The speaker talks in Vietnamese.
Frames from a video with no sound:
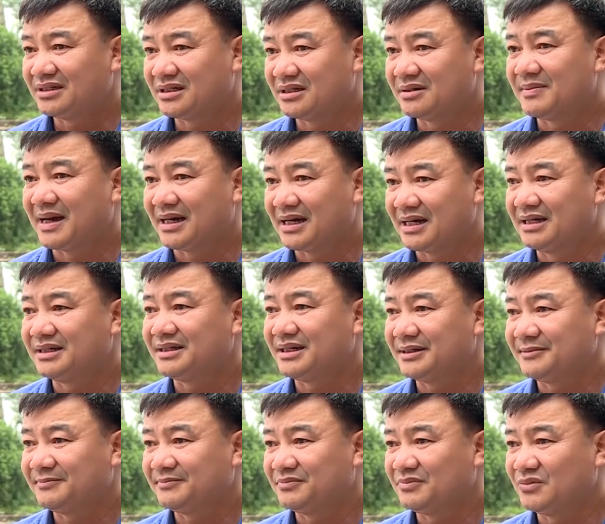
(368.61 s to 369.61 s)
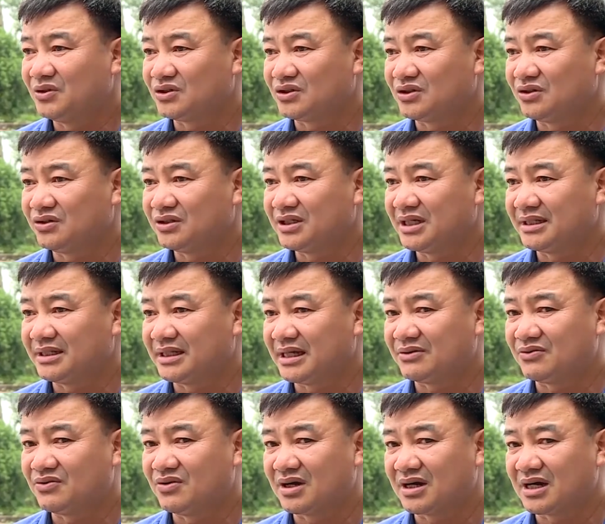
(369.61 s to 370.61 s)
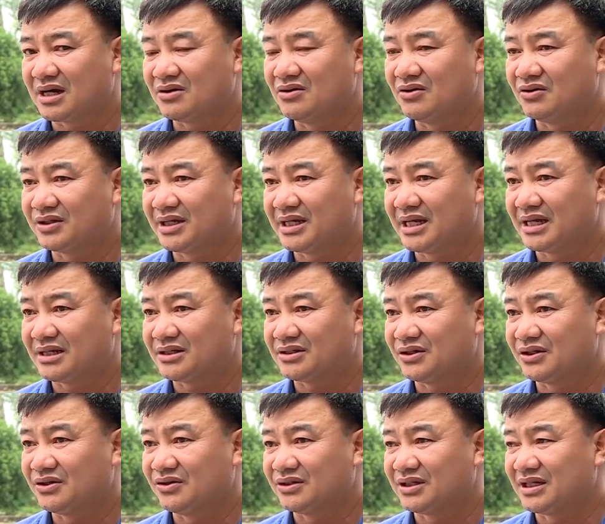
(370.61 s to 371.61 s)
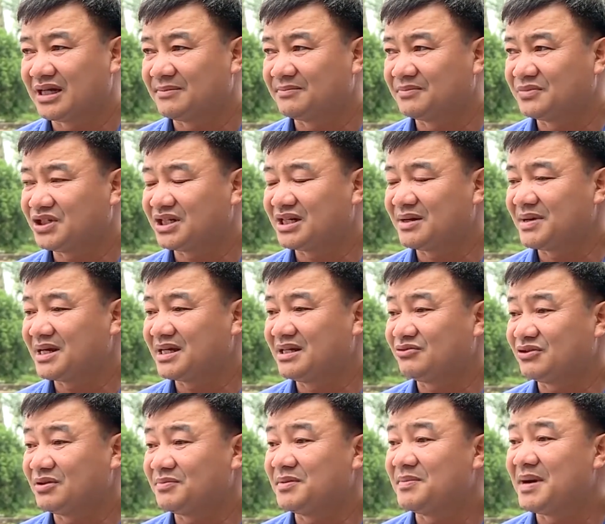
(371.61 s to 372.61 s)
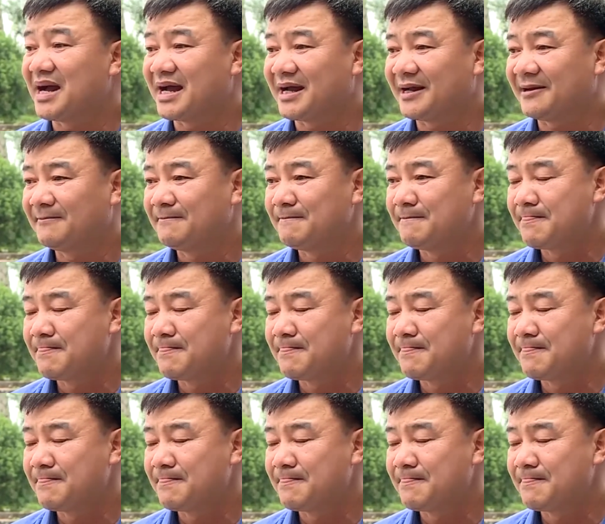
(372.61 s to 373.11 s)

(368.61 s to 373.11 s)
cơ bản là lớn đấy. Một số diện tích của các hộ thì đã chuyển đổi từ năm trước năm 2013.